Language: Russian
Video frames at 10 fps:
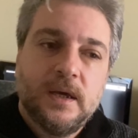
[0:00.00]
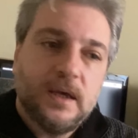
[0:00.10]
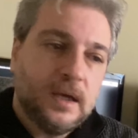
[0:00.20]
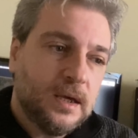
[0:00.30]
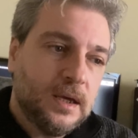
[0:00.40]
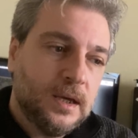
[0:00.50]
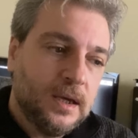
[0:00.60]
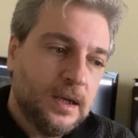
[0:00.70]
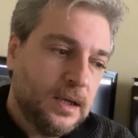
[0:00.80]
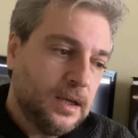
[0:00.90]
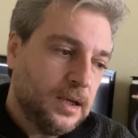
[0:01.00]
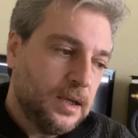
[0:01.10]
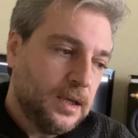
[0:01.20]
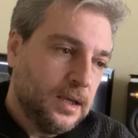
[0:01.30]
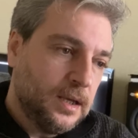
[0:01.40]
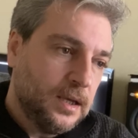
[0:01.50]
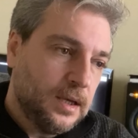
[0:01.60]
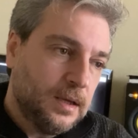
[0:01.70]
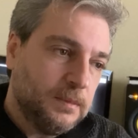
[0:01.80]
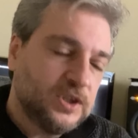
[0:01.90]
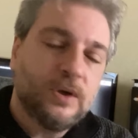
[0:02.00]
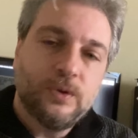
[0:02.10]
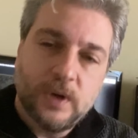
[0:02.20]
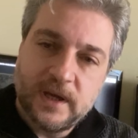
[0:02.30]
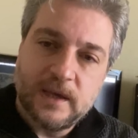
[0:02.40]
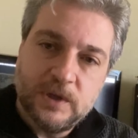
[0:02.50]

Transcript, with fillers: Это был для меня небольшой риск,